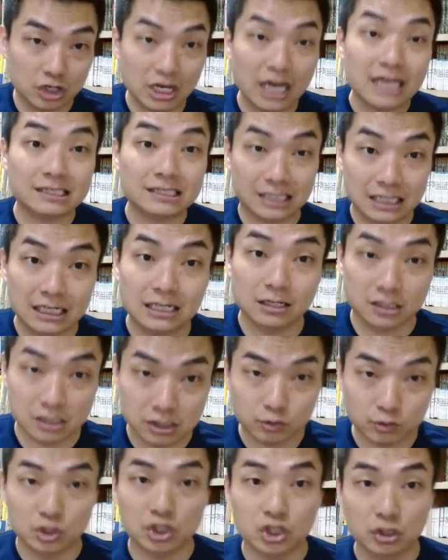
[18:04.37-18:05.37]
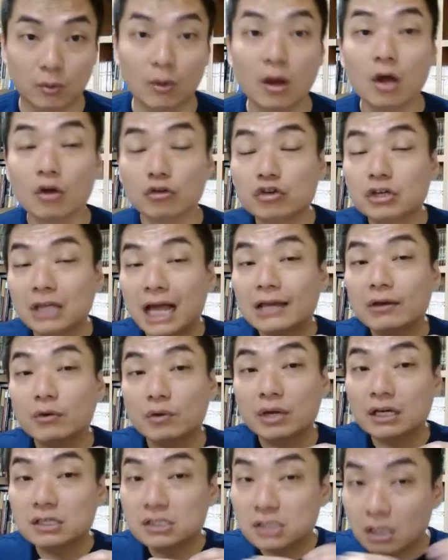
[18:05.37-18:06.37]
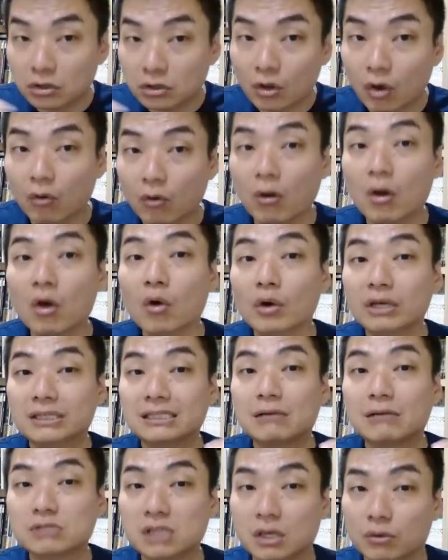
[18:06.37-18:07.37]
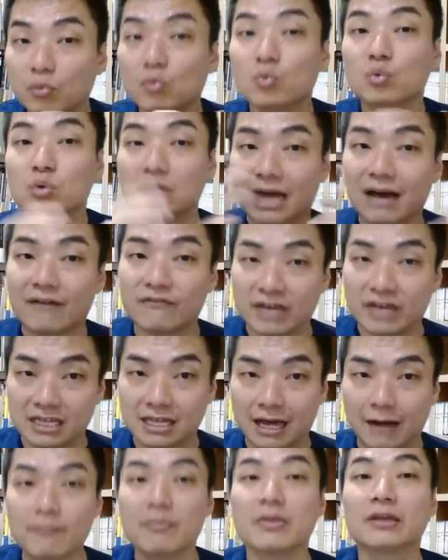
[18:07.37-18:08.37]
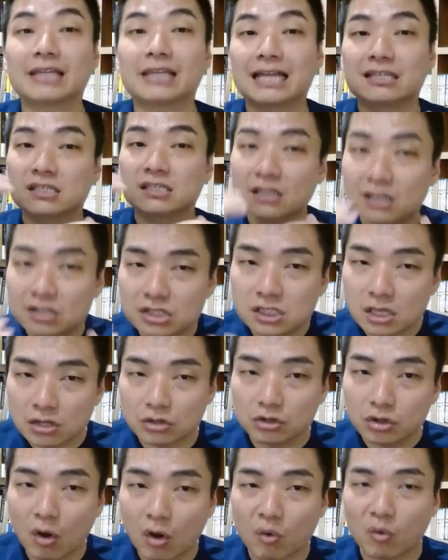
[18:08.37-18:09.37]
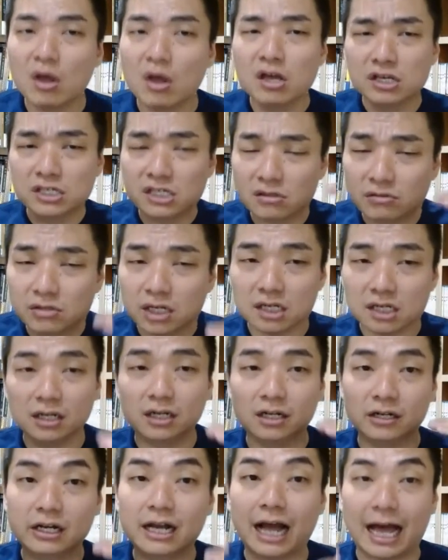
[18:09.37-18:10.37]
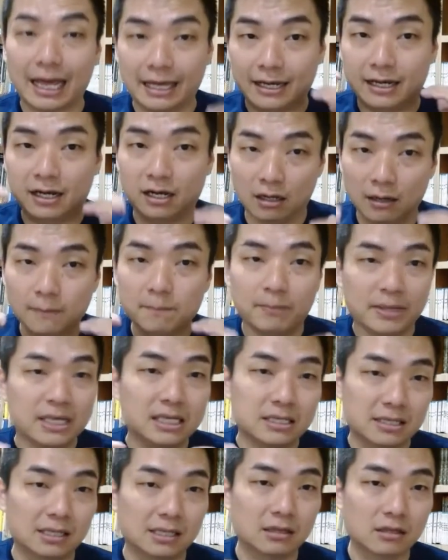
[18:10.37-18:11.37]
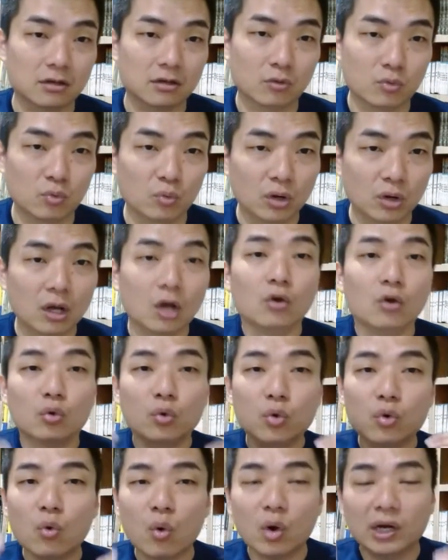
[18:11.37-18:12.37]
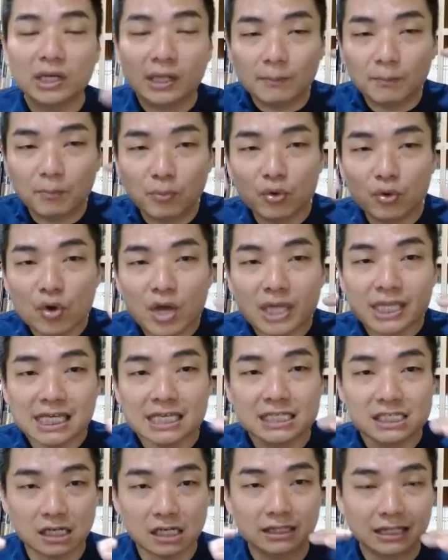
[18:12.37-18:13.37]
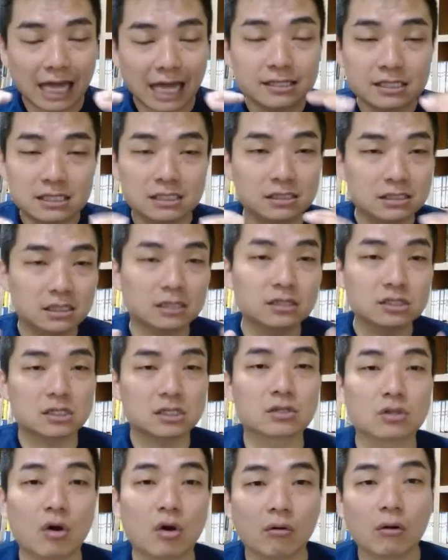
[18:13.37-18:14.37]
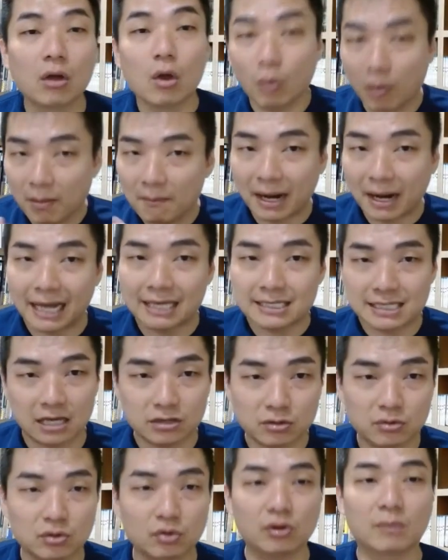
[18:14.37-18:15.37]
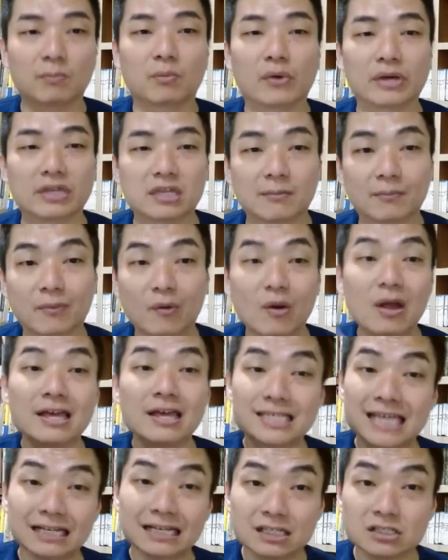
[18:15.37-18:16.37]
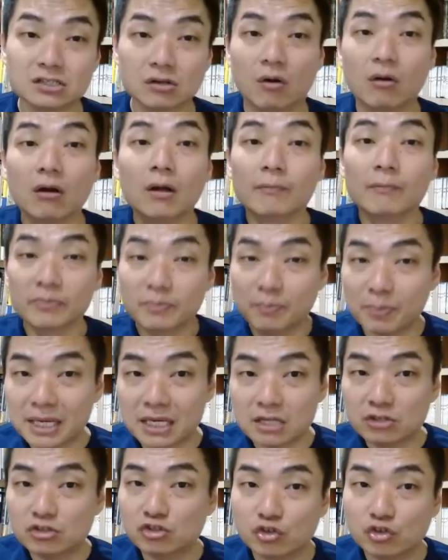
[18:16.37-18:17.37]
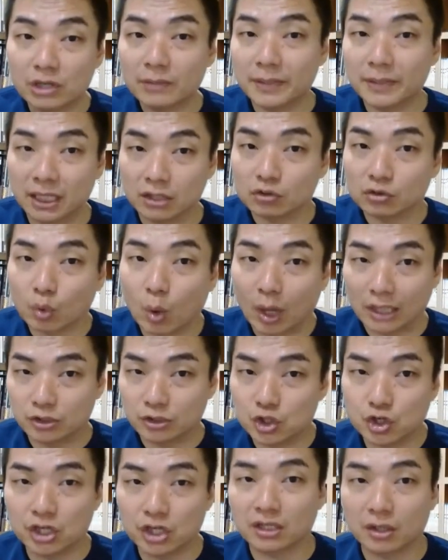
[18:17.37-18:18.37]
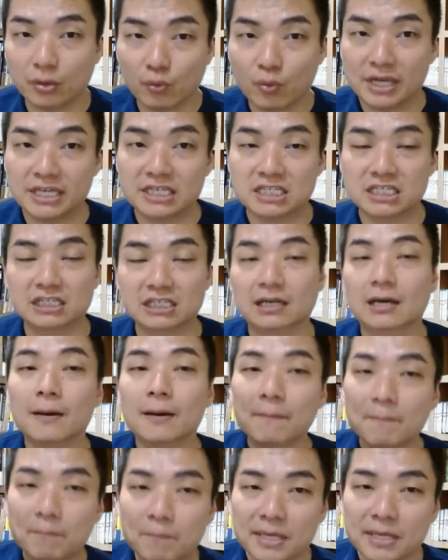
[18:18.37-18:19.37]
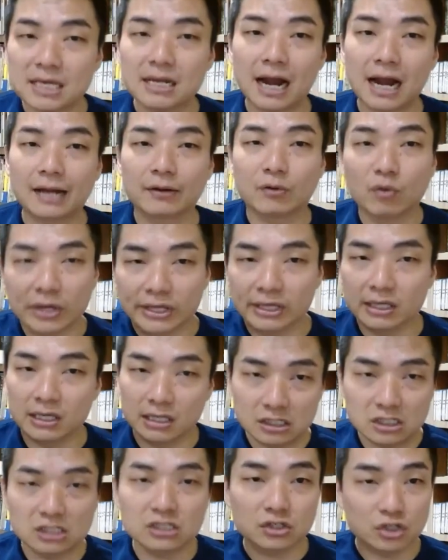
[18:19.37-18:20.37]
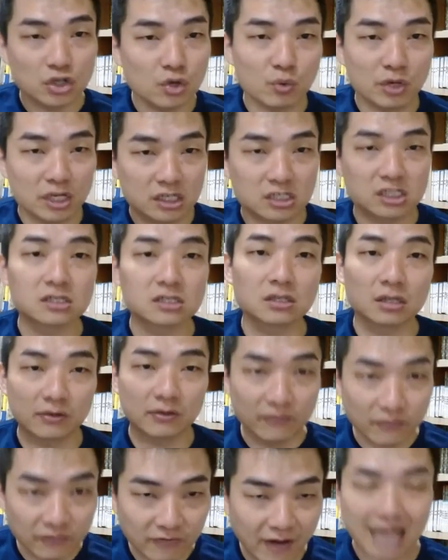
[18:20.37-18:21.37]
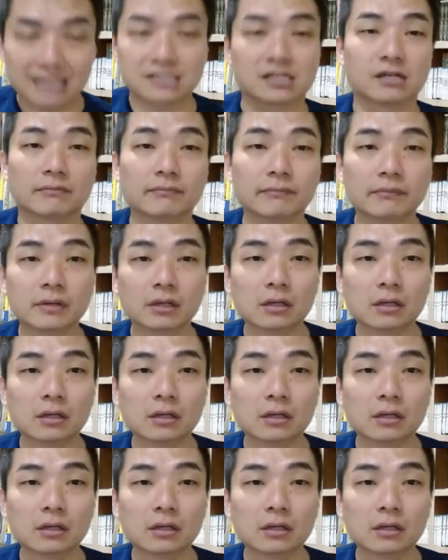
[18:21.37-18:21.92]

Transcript: GST 的需求，所以它有一个阵痛，会造成物价飞涨。但这个阵痛是任何改革必经之路。如果你不愿意承担起这个阵痛，我们马来西亚就永远不会进步。像这种必需品短缺的危机，必然会一次又一次的发生。